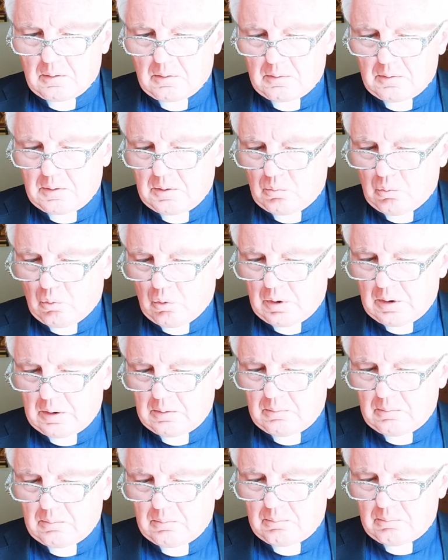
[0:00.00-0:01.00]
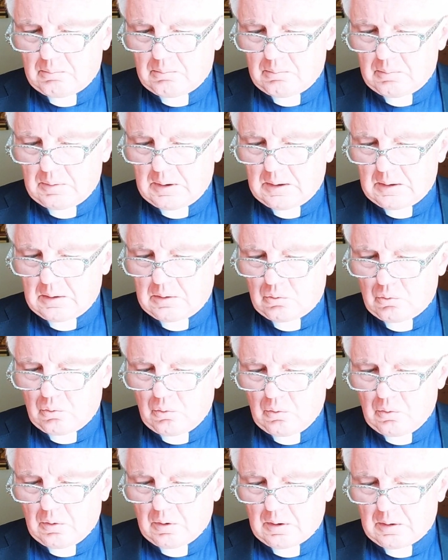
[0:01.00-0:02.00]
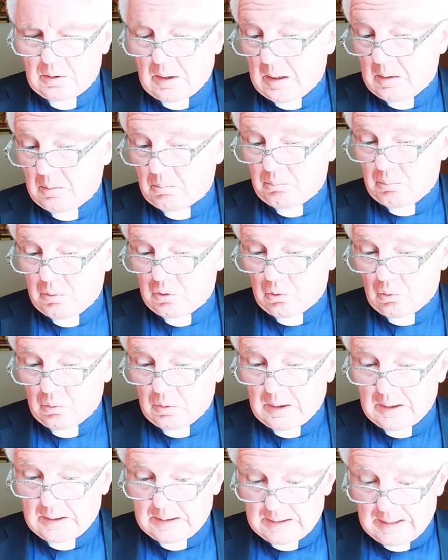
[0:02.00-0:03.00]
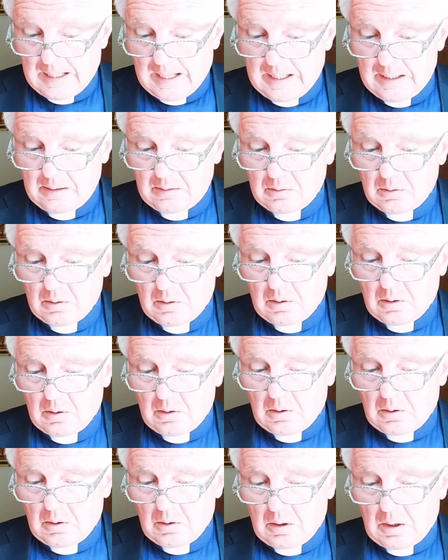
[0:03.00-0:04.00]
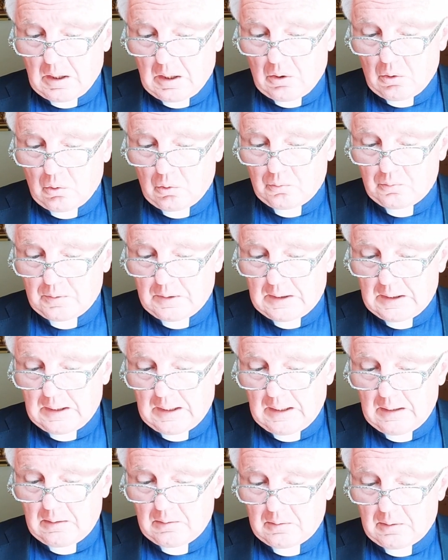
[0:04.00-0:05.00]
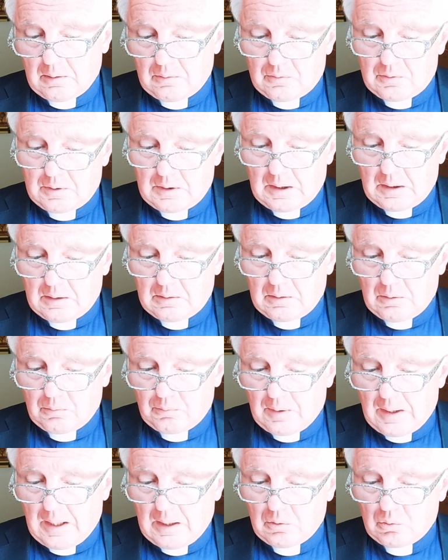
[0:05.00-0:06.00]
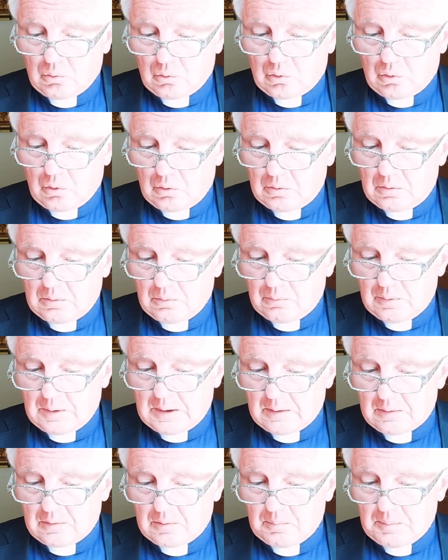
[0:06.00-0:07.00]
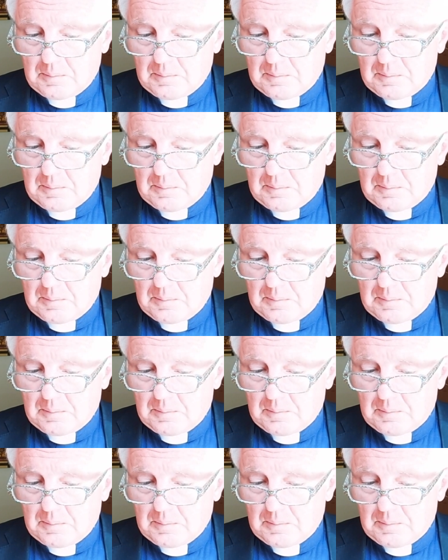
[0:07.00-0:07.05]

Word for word: Sie wollen nicht hören, ein besonderes Leid, auch für die Eltern. Sie hätten Erfahrung, könnten vieles